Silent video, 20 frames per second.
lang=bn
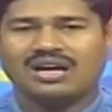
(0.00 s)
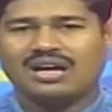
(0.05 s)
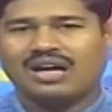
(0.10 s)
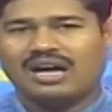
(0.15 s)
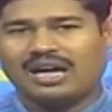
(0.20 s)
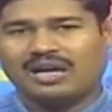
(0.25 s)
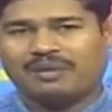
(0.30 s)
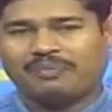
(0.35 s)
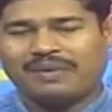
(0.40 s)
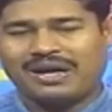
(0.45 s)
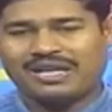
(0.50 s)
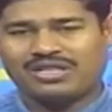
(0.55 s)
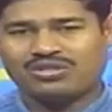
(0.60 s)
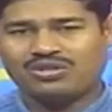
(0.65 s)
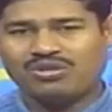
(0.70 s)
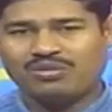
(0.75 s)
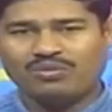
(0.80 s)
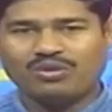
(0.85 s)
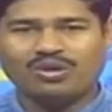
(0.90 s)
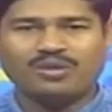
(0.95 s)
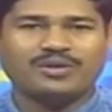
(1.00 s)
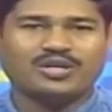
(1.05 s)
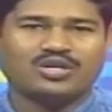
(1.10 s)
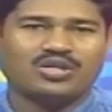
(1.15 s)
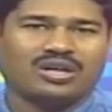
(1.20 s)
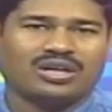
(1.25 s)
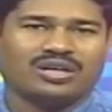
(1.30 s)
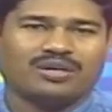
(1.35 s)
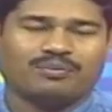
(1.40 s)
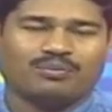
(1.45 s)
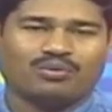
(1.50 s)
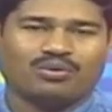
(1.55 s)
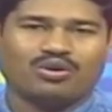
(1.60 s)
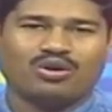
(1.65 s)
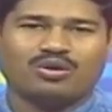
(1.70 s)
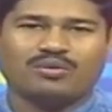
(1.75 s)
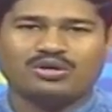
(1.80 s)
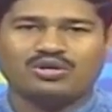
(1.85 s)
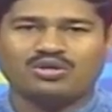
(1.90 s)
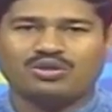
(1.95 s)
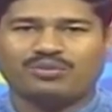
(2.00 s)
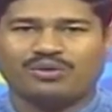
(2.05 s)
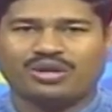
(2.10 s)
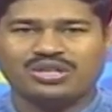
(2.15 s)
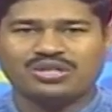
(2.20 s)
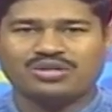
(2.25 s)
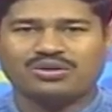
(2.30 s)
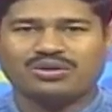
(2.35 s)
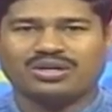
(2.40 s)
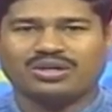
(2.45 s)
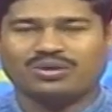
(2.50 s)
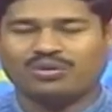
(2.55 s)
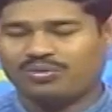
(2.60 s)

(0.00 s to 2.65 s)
আর পাঁচ নম্বর বিষয় পনেরো বছর বয়স হলে ওর